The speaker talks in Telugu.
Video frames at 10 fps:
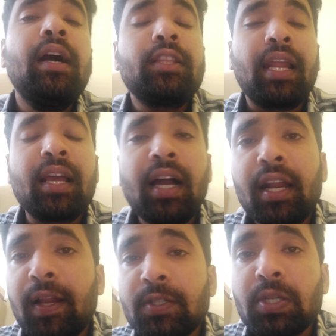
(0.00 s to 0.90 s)
తెలంగాణ
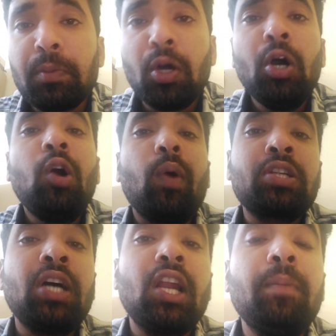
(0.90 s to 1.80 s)
రాష్ట్రంలో
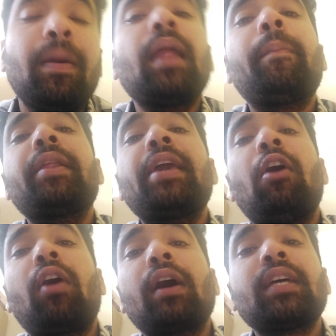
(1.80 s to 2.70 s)
వర్షాలను మళ్ళీ పెరిగే
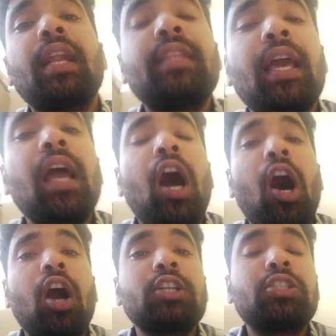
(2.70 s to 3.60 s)
అవకాశాలు అయితే
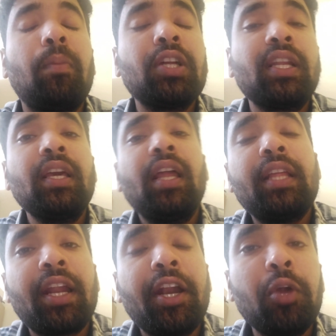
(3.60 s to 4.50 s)
ఆగస్టు మొదటి
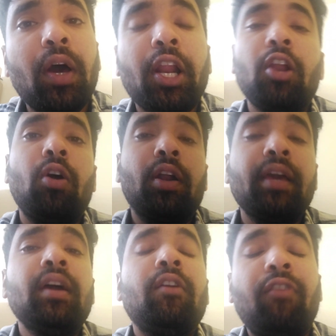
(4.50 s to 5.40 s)
లేదా రెండు వారాల్లో అంటే
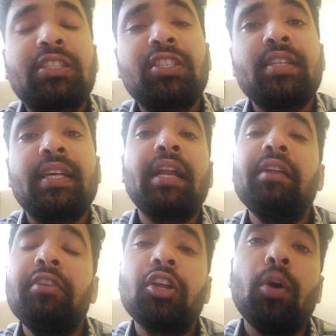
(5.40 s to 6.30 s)
ఫస్ట్ ఆర్ సెకండ్
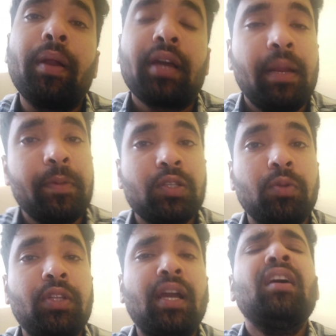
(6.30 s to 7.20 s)
వీక్లో మనకు
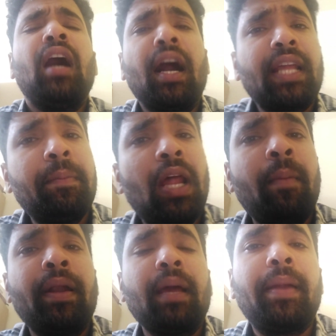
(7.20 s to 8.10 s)
కనిపిస్తుంది ఆ టైంలో
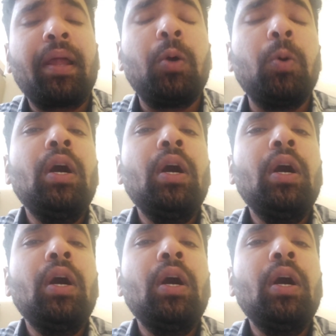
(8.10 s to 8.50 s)
ఏమంటే మనకు